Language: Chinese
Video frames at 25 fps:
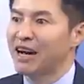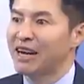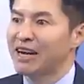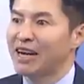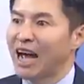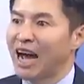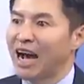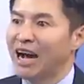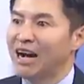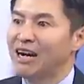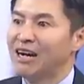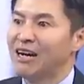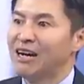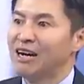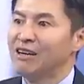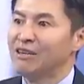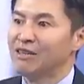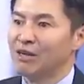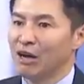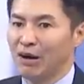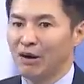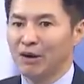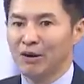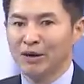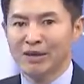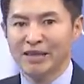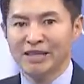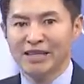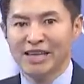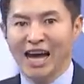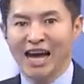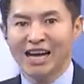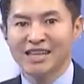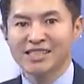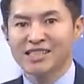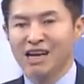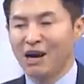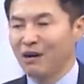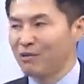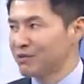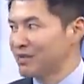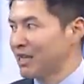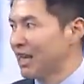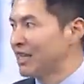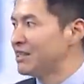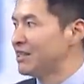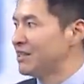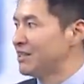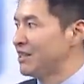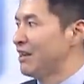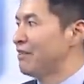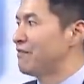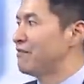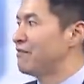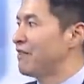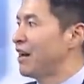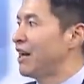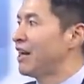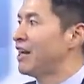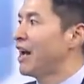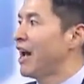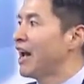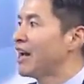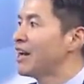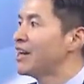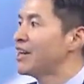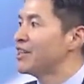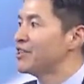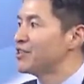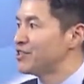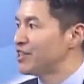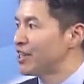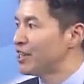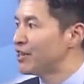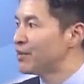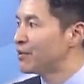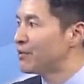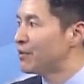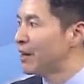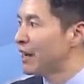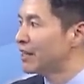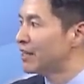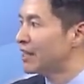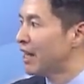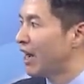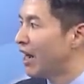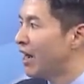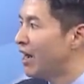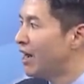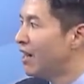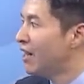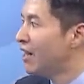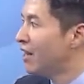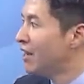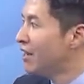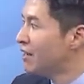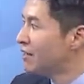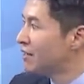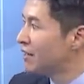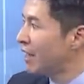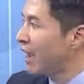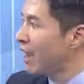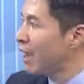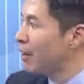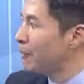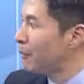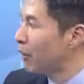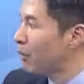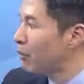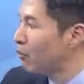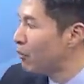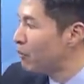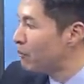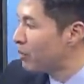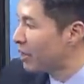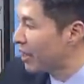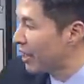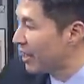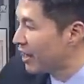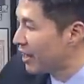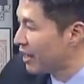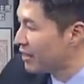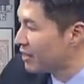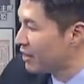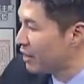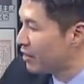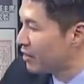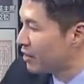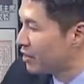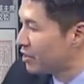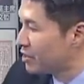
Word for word: 范呐。啊，养小三的典范还可以升官呐。那还有包括我们可以看到有